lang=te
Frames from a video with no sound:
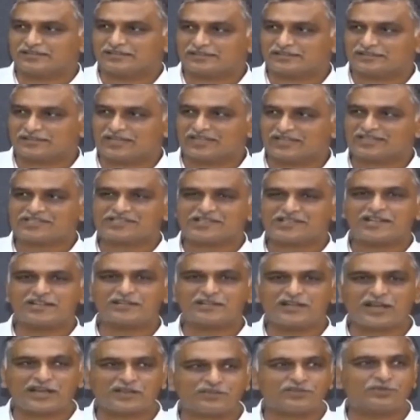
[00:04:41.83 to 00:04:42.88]

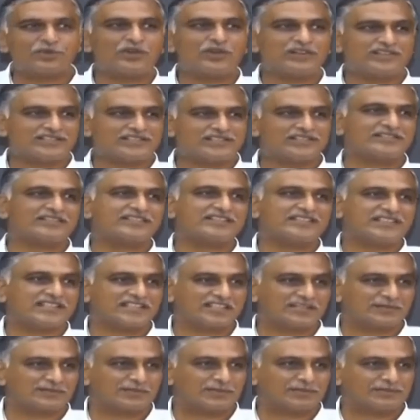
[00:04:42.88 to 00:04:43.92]
రాష్ట్రాలను ఆదుకోవాల్సినటువంటి
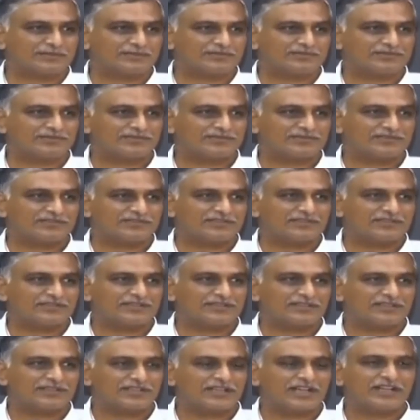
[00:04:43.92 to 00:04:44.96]
సందర్భం
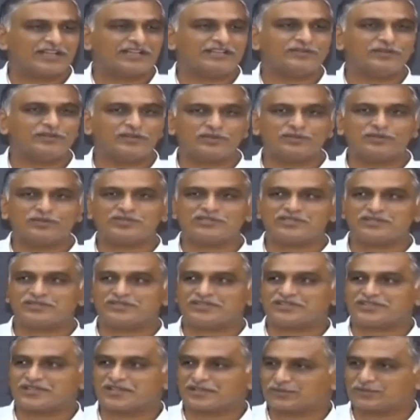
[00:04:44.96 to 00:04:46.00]
కానీ
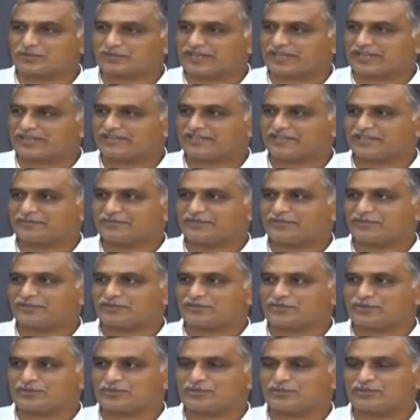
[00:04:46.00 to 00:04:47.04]
దురదృష్టవశాత్తు కేంద్రం
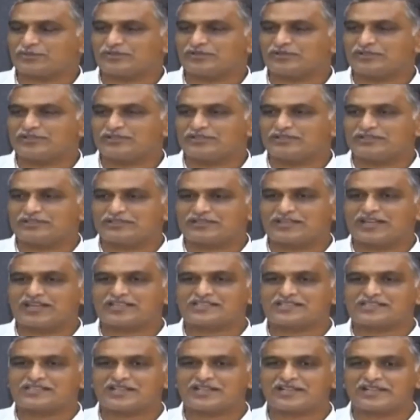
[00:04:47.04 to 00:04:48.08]
ఈరోజు
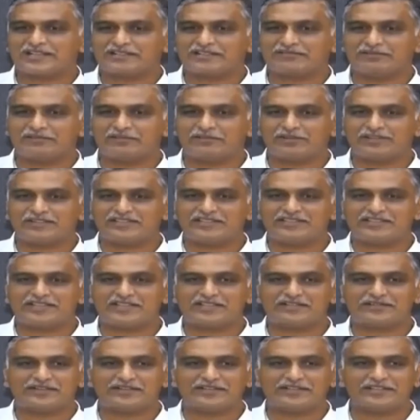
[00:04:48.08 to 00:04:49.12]
రాష్ట్రాలకు
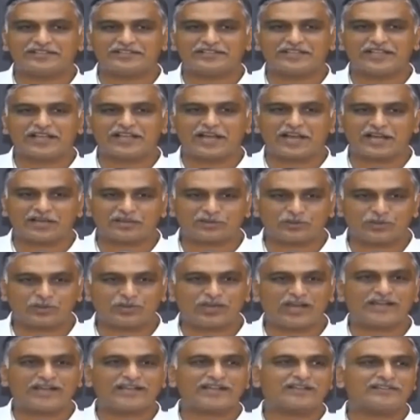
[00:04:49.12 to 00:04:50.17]
ఇవ్వవలసినటువంటి
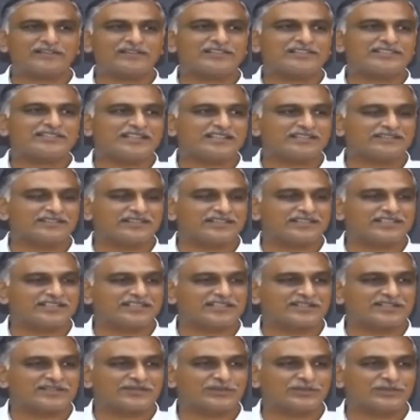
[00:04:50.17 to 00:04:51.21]
హక్కుగా రావాల్సినటువంటి
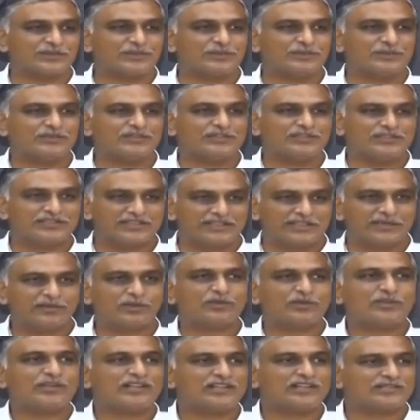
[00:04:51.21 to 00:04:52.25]
సెస్ను
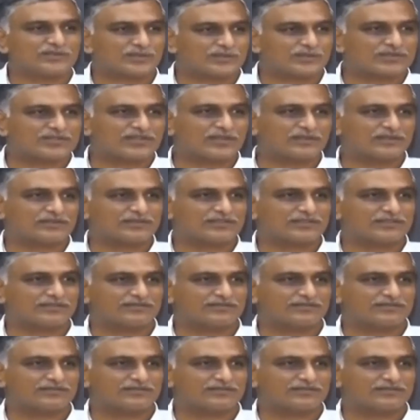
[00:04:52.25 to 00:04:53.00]
ఎగ్గొట్టాలని చూస్తా ఉంది